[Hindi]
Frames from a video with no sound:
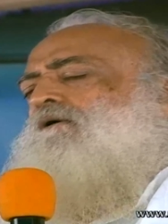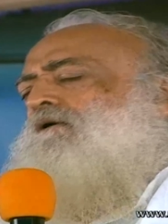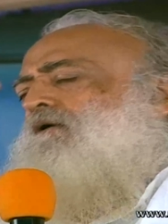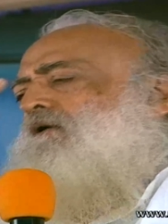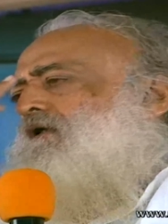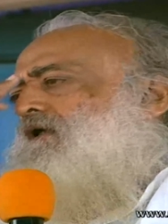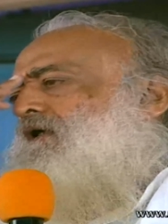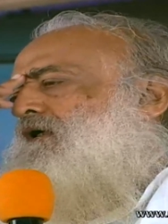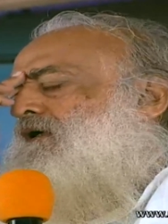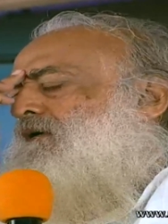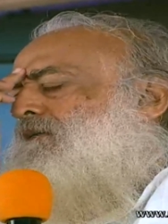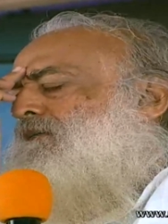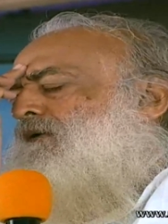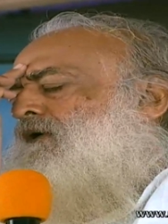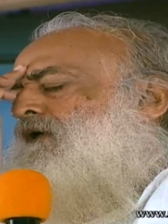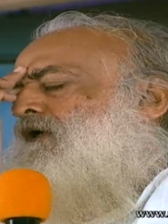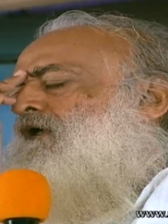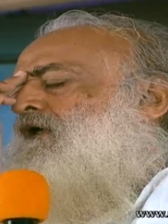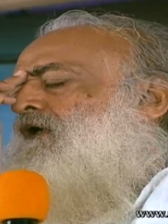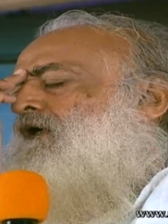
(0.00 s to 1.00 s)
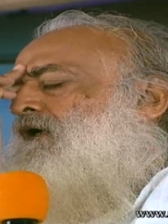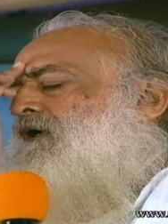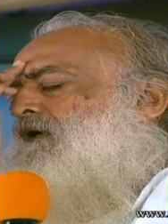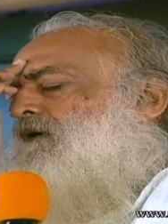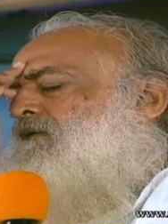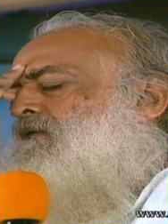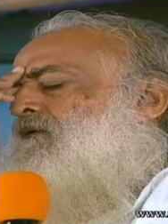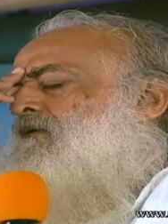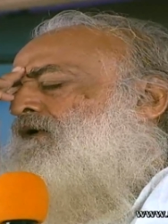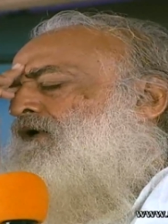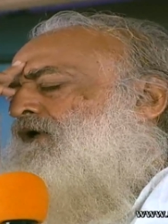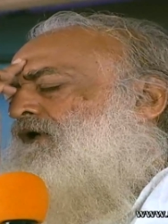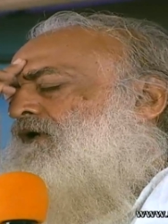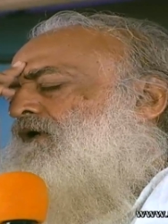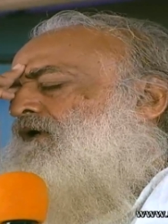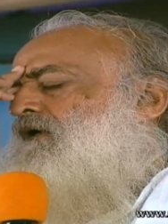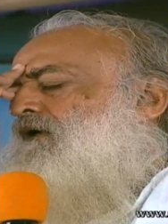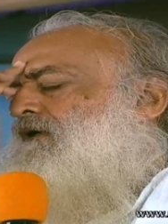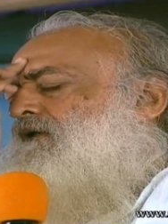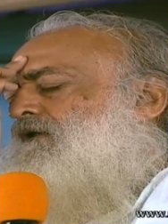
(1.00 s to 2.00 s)
करके अपना यहाँ उंगली
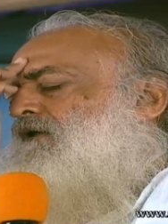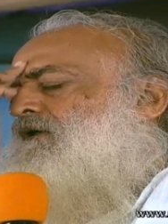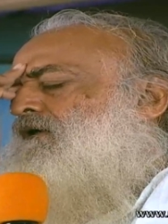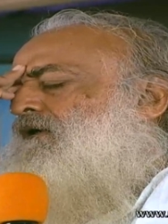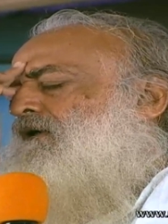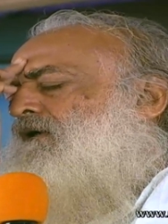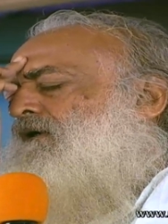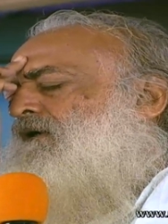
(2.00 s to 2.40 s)
लगा दिया